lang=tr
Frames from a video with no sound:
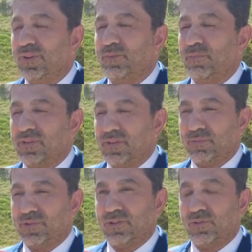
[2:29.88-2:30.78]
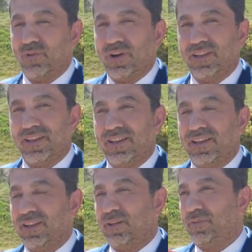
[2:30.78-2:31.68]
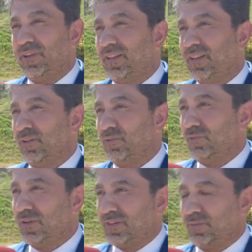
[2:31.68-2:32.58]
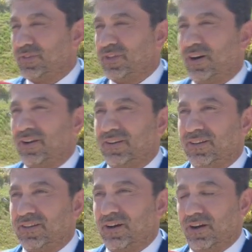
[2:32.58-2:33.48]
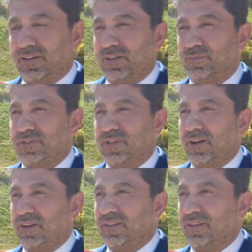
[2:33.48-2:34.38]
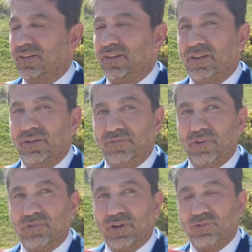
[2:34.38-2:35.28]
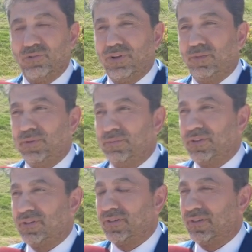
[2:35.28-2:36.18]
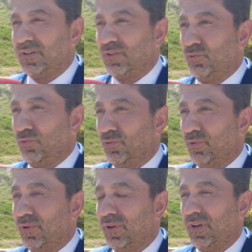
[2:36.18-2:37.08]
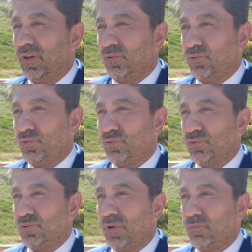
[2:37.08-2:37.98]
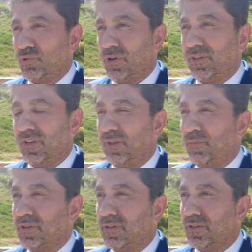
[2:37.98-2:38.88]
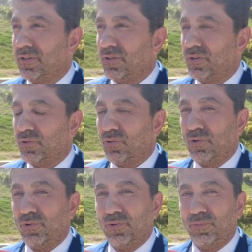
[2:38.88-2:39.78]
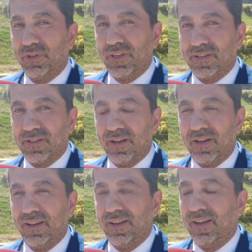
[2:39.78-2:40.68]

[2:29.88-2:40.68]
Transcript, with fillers: e, basınımızın duayenleriyle birlikte üniversitemizde ağırladık, Aydın'ımızda ağırladık. Fevkalade önemli bir gündü. Uyuşturucuyla mücadelede basının rolünü bir kez daha